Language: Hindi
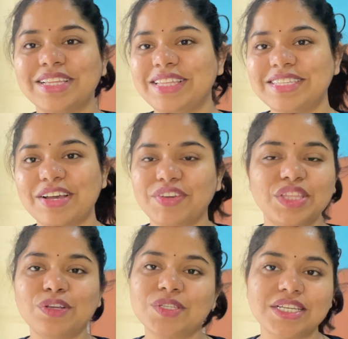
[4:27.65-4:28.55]
सती
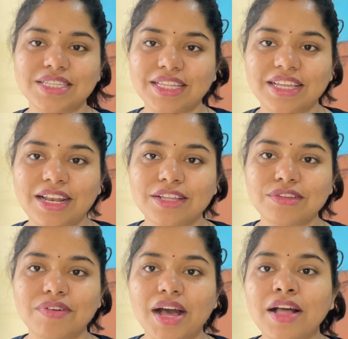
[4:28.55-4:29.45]
सावित्री उसके साथ गलत
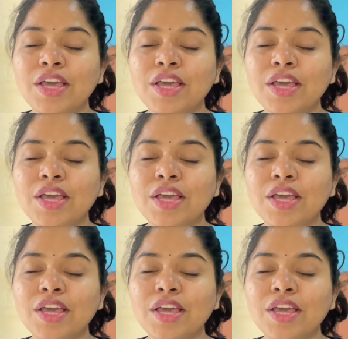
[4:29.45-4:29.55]
हुआ